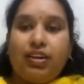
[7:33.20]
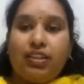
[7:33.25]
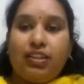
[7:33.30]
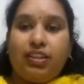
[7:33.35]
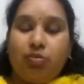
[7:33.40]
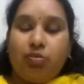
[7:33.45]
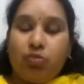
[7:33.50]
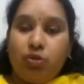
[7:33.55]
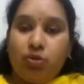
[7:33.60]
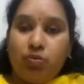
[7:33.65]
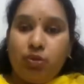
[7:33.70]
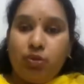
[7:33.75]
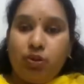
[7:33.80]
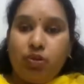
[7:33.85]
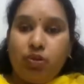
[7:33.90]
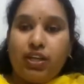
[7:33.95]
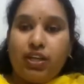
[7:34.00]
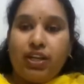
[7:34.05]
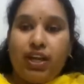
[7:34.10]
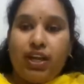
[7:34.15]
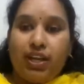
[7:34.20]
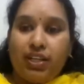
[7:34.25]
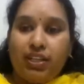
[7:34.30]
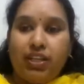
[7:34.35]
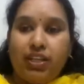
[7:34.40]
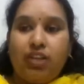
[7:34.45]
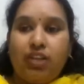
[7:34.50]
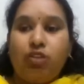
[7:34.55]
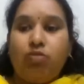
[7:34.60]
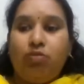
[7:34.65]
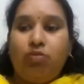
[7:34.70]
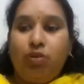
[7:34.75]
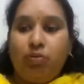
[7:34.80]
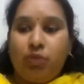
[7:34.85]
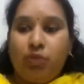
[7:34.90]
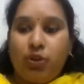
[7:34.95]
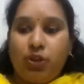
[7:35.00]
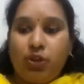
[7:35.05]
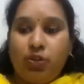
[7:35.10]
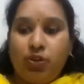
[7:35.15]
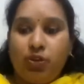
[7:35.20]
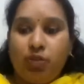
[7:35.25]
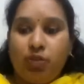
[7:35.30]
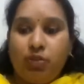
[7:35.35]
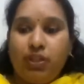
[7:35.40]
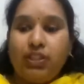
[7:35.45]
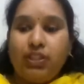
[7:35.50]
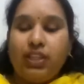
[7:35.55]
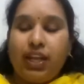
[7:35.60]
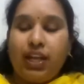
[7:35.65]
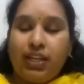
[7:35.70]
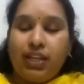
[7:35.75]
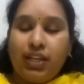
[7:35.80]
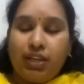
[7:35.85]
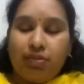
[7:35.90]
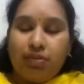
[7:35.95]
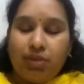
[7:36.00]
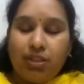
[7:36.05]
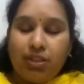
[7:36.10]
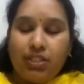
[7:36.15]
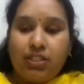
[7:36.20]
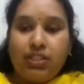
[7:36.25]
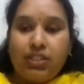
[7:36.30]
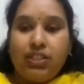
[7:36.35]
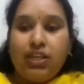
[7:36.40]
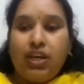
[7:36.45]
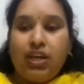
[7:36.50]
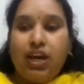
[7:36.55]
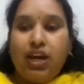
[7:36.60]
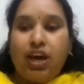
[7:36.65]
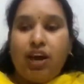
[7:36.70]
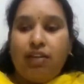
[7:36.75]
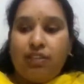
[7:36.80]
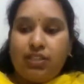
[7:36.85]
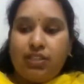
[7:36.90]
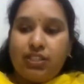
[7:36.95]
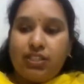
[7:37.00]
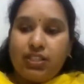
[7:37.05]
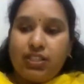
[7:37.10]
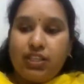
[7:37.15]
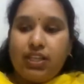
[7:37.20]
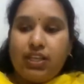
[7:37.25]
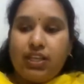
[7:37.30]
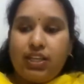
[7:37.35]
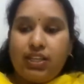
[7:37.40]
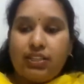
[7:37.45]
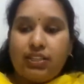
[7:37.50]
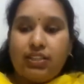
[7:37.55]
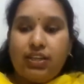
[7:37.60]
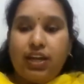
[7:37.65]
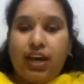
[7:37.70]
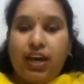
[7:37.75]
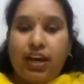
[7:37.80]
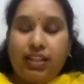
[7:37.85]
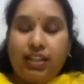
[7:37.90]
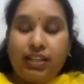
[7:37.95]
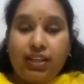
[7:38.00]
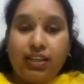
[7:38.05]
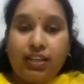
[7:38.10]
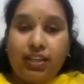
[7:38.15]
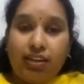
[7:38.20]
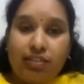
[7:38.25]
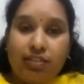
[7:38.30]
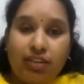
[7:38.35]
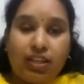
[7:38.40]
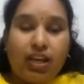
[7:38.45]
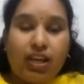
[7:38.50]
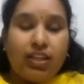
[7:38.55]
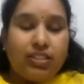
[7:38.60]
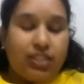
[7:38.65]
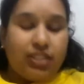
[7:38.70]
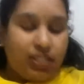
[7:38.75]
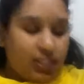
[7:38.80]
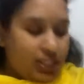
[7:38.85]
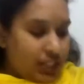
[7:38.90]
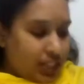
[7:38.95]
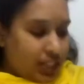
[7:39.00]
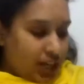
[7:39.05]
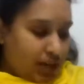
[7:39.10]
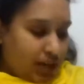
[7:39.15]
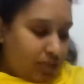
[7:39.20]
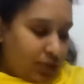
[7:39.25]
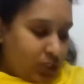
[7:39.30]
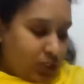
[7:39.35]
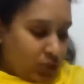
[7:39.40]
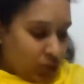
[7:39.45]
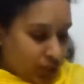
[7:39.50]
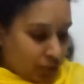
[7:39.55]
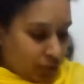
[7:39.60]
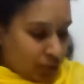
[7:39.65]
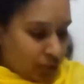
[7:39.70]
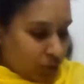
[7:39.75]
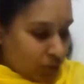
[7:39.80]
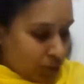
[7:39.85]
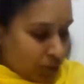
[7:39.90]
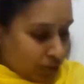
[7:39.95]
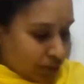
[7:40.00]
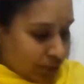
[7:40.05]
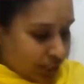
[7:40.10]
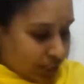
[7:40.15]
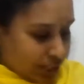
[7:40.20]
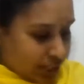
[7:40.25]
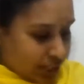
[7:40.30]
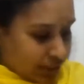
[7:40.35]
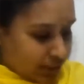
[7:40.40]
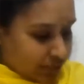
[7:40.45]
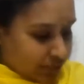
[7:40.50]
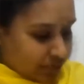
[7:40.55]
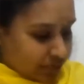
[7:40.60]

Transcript: இந்த பூமியோட நலன் தான் ரொம்ப முக்கியம் அப்படின்னு தன்னலமற்று அவர் சிந்திக்கிறாரு அதனாலதான் அவர் ராஜரிஷி அப்படின்னு சொல்லி போட்டப்படுறாரு